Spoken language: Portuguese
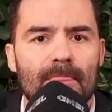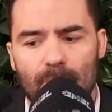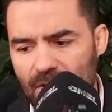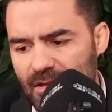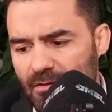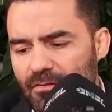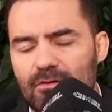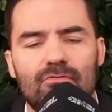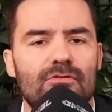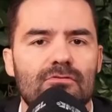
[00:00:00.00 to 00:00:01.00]
Eu poderia ter
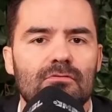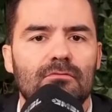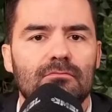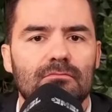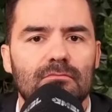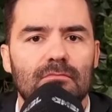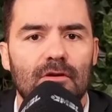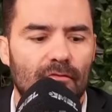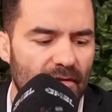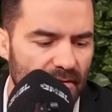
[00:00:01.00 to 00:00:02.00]
feito isso.
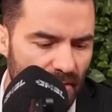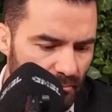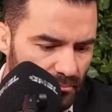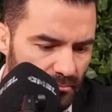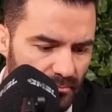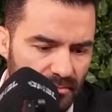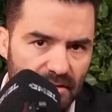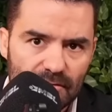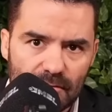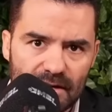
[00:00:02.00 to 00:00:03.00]
Eu falei, não,
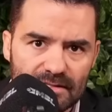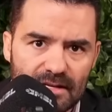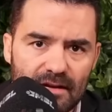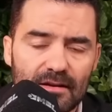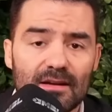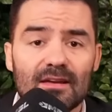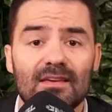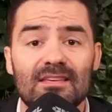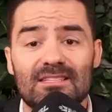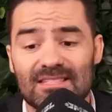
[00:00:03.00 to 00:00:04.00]
vocês vão me caçar?
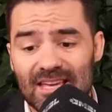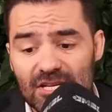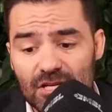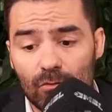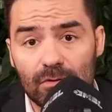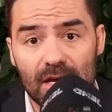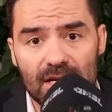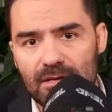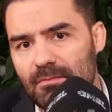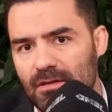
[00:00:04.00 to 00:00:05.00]
Que seja
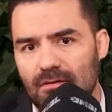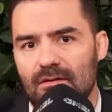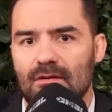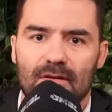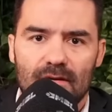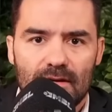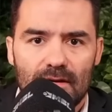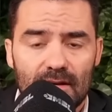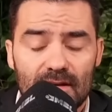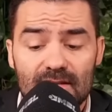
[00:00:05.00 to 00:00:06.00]
unânime.
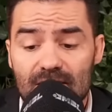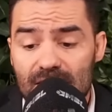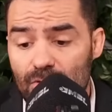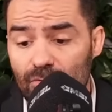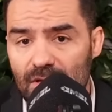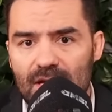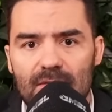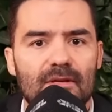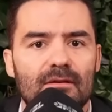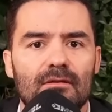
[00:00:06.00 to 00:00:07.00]
Que seja
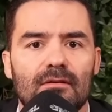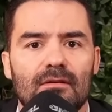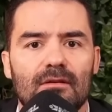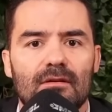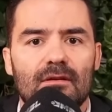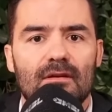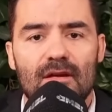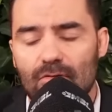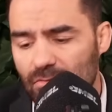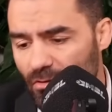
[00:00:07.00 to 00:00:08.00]
unânime.
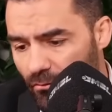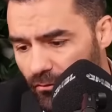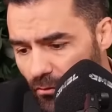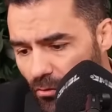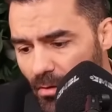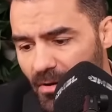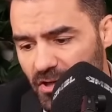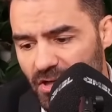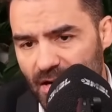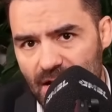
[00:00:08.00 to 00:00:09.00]
Eu não vou
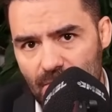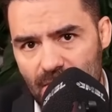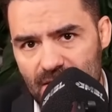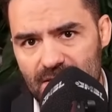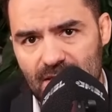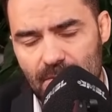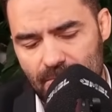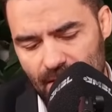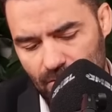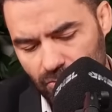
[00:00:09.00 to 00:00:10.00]
abaixar a cabeça nem
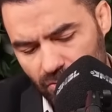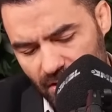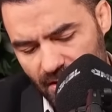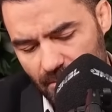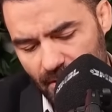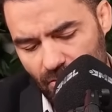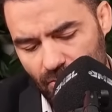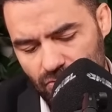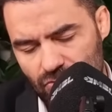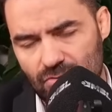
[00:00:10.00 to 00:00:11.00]
para Lula, nem para
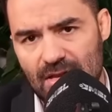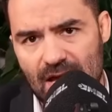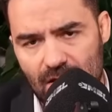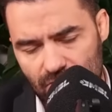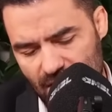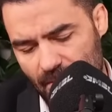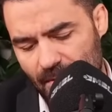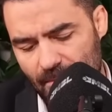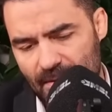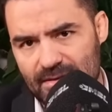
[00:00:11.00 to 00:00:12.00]
Bolsonaro, nem
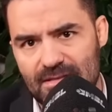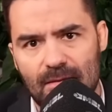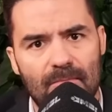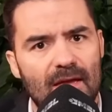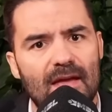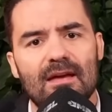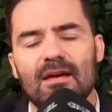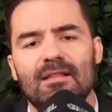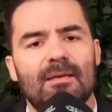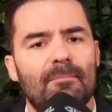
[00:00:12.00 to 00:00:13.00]
para PSDB,
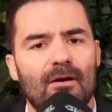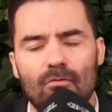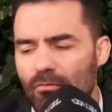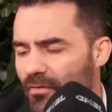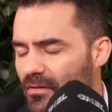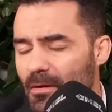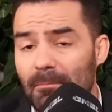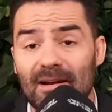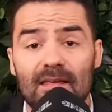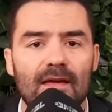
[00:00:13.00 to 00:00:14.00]
nem para governo, nem
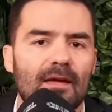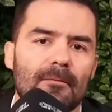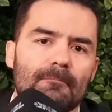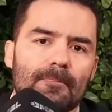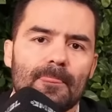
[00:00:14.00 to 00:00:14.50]
para ninguém.